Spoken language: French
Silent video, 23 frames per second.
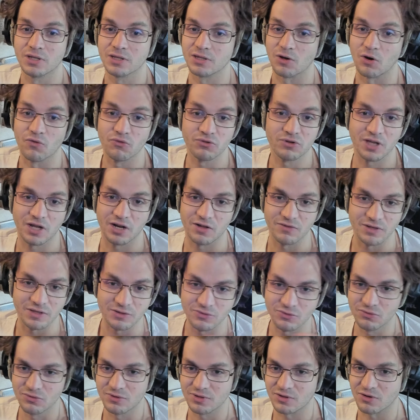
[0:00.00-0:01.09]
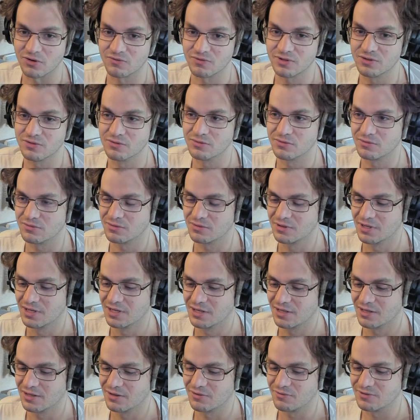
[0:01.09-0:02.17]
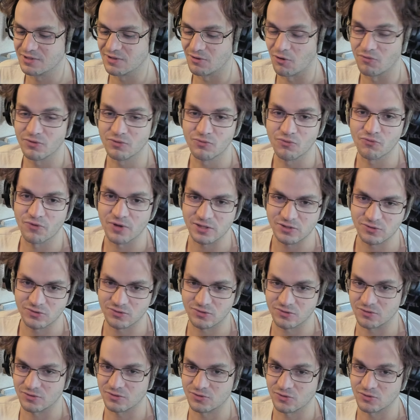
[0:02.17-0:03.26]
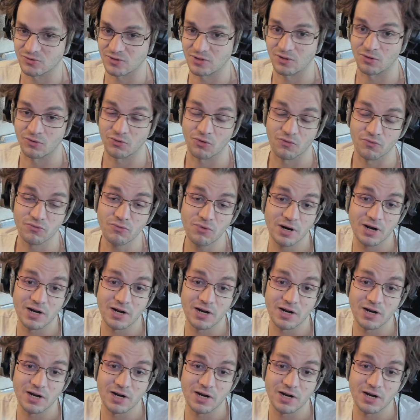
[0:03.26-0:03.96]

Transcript: en vocal avec eux et tu as envie de, vous avez envie de vous faire sursauter entre vous,